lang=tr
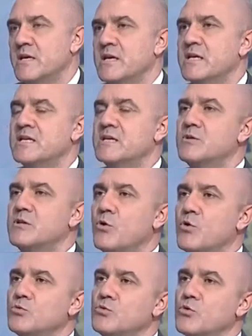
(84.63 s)

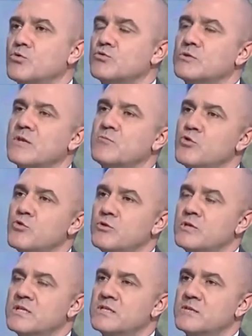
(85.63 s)
2019'la bugün
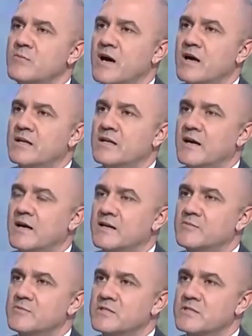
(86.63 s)
itibariyle
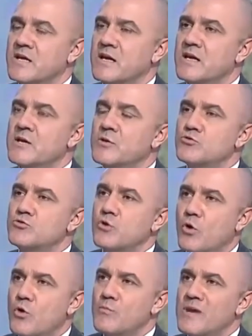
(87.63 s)
aramızda
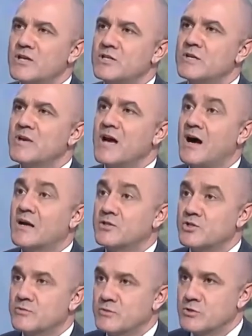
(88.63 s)
%15'lik bir
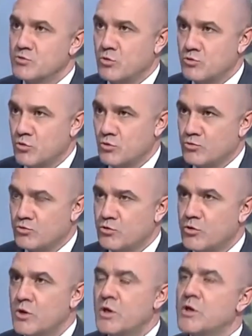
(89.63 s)
artışımız söz konusu.
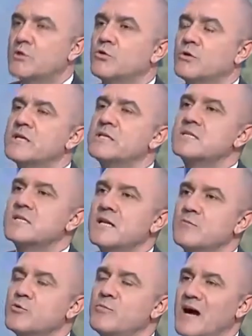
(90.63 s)

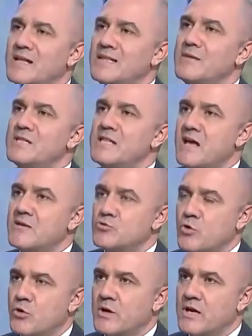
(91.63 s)
Dolayısıyla bu pandemiden
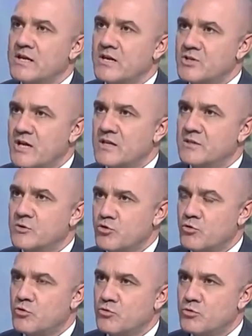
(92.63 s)
sonra geçen yılı
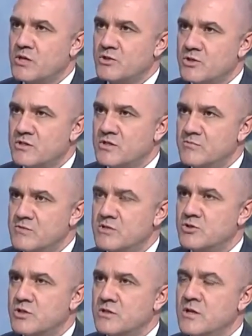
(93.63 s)
çok kötü geçirdiğimiz
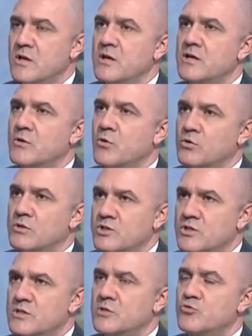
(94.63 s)
için e, orada
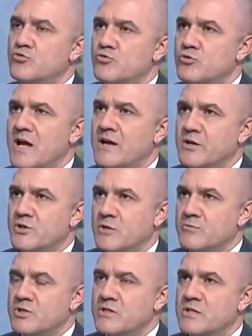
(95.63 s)
ciddi düşüşler
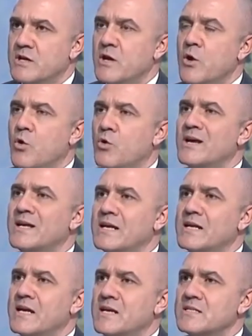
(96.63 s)
yaşamıştık. Orayla
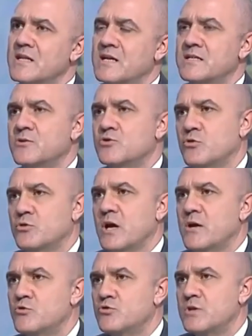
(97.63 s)
kıyaslarsak çok
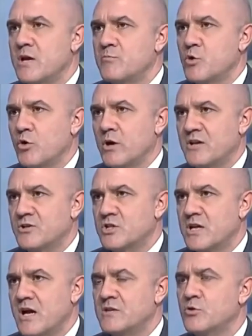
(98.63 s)
daha yüksek bir oran
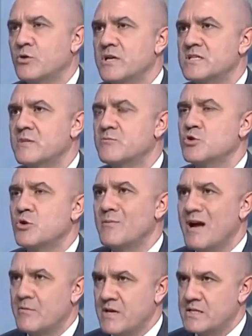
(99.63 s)
çıkar. Dolayısıyla biz ona
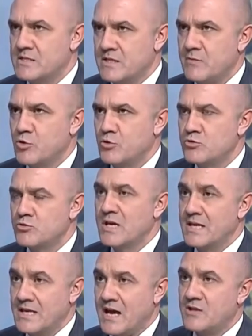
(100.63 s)
bakmak istemiyoruz.
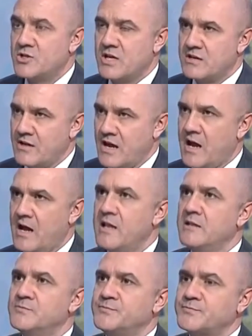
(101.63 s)
Gerçek, real
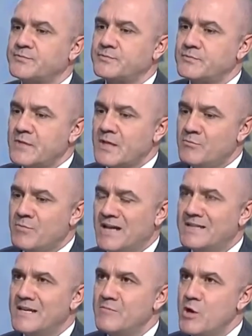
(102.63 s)

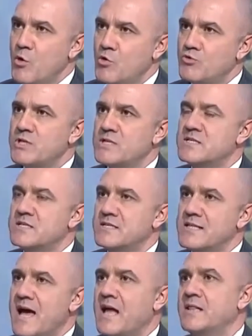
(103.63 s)
pandemi
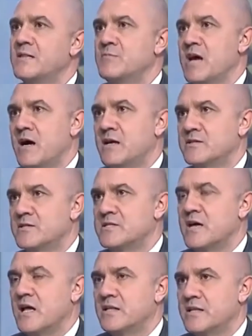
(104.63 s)
öncesinden bir artış
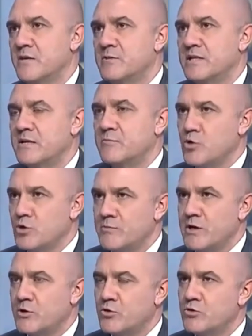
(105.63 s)
sağlayabildik mi ona
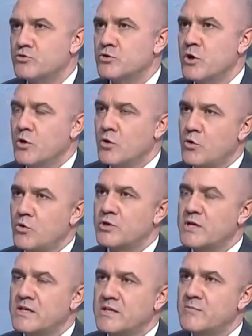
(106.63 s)
bakıyoruz. O
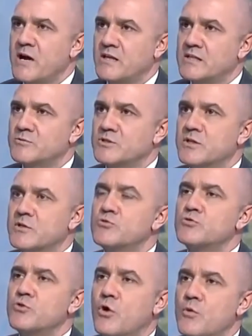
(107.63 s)
şekilde baktığımızda da
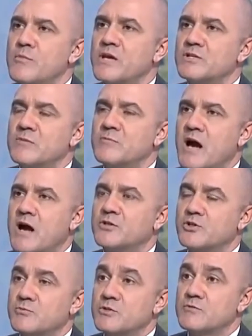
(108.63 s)
%15'lik bir
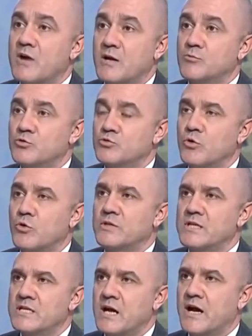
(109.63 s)
artışımız var bu son
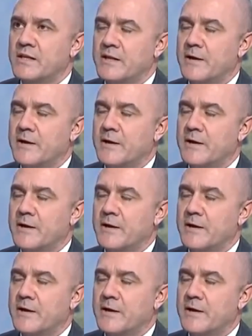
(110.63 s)
iki ayda